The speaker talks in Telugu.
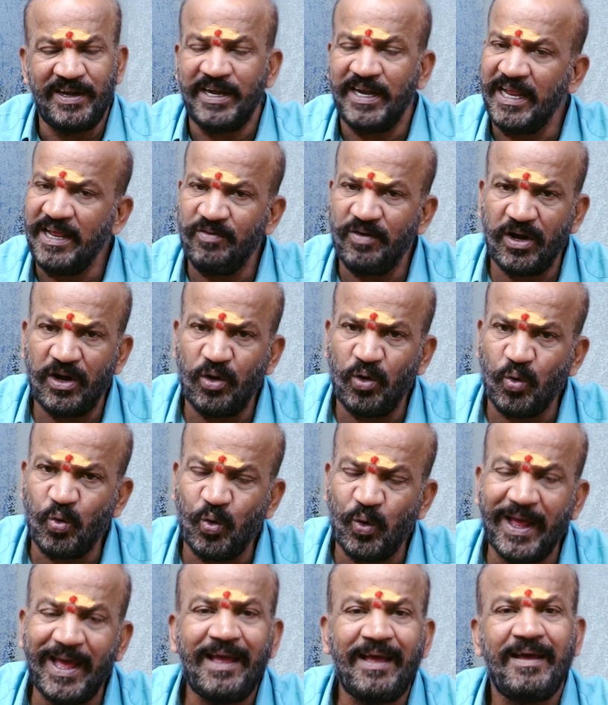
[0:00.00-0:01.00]
డి వన్లో
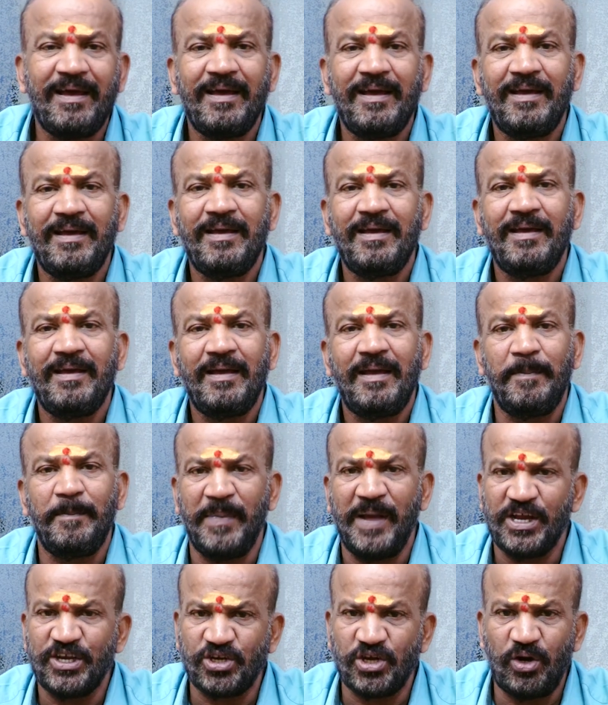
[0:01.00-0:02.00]
కూడా
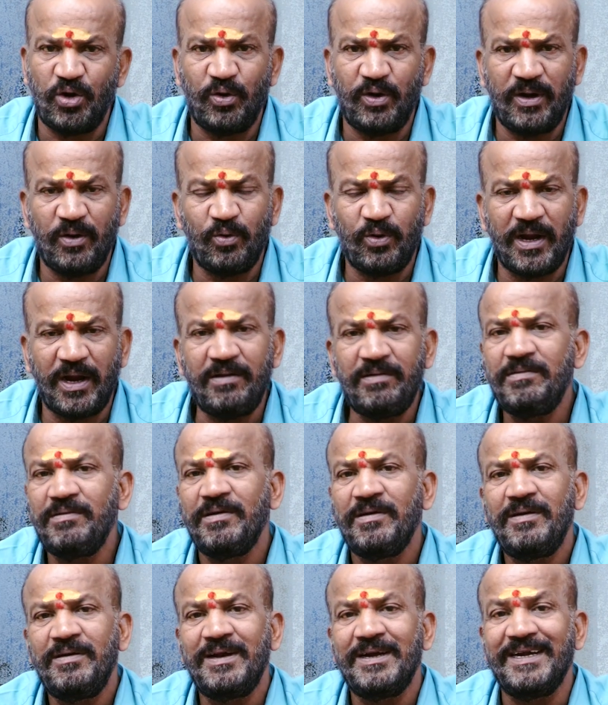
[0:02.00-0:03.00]
మేషంలోనే ఉన్నారు
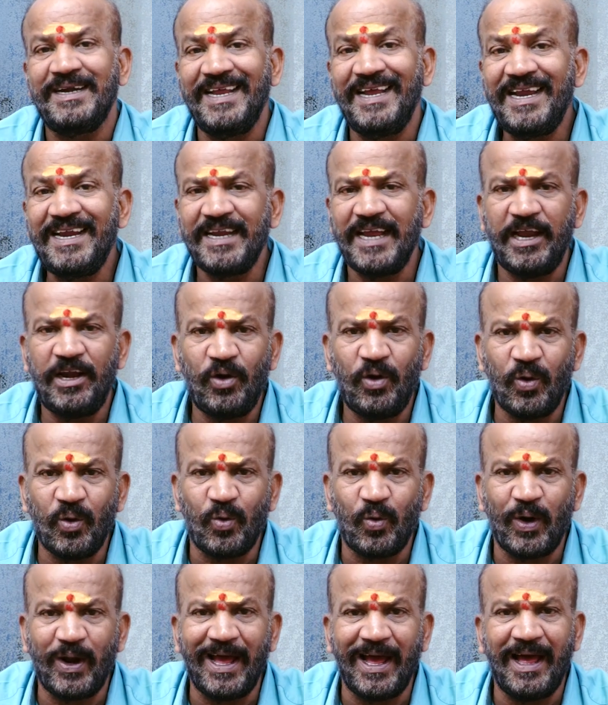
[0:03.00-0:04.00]
డి నైన్లో
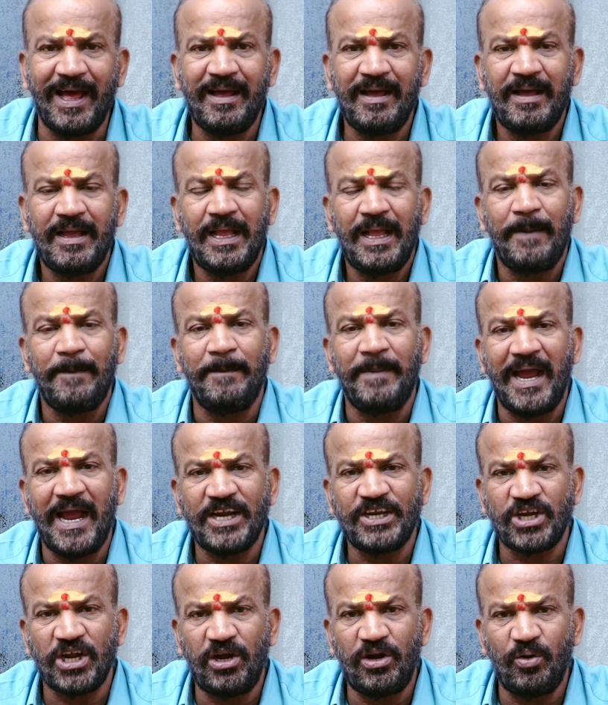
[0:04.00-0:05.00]
కూడా
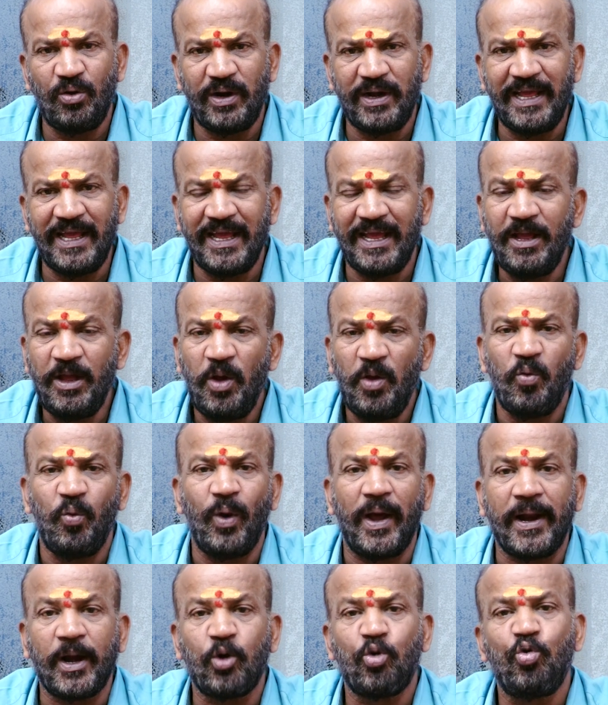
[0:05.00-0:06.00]
మేషంలోనే
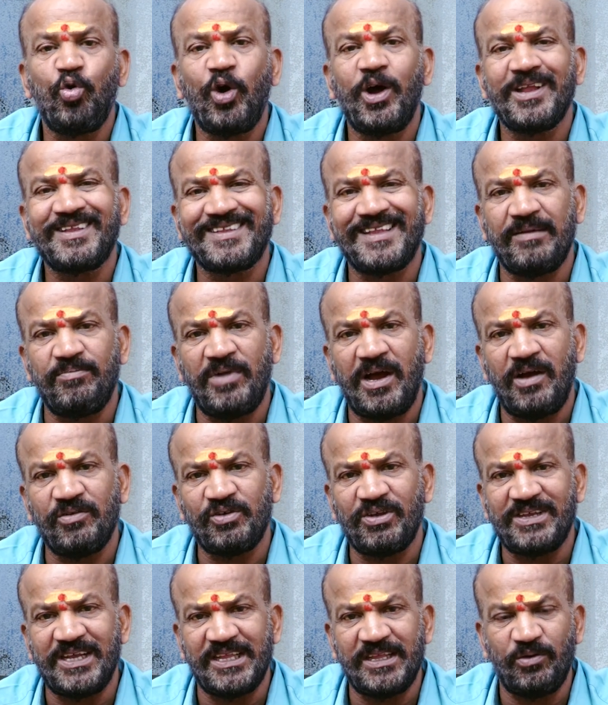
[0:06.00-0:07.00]

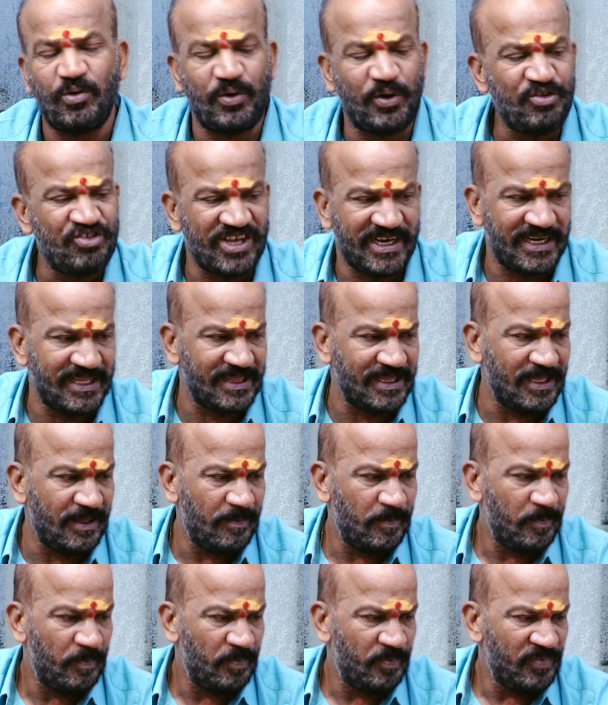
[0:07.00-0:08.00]
వర్గోత్తమాంస చెంది ఉండడం జరిగింది
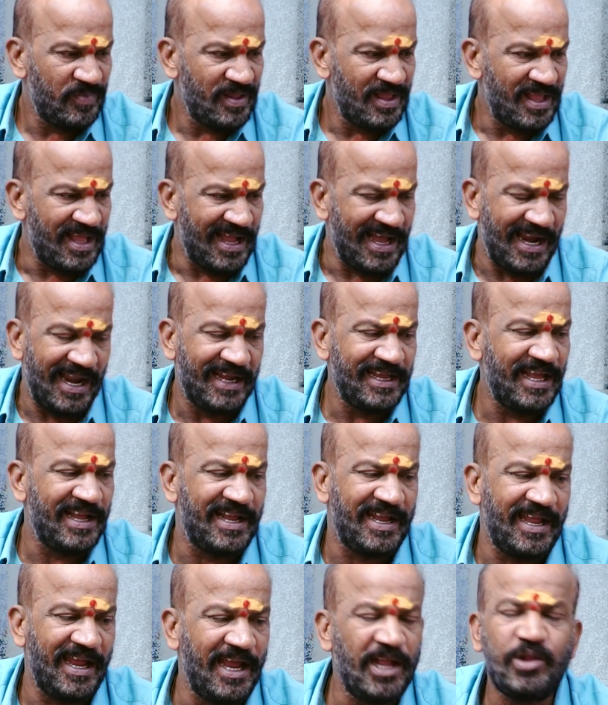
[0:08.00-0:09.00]
అలాగే
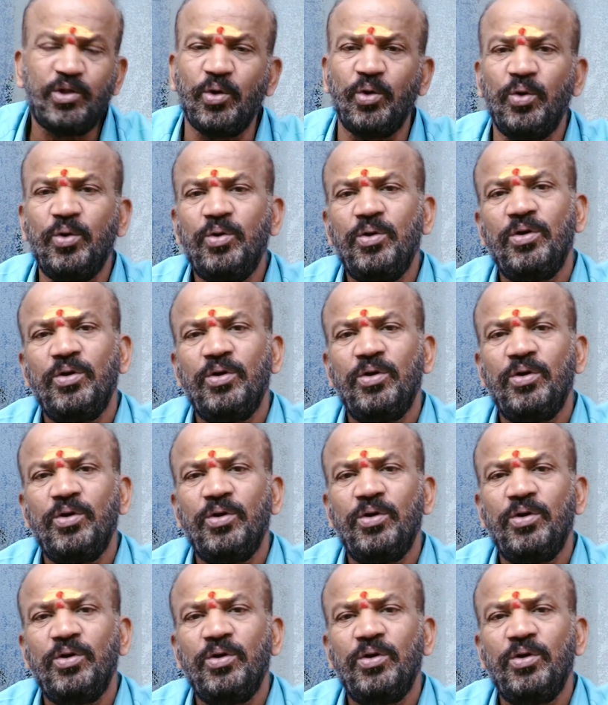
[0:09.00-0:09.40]
కేతు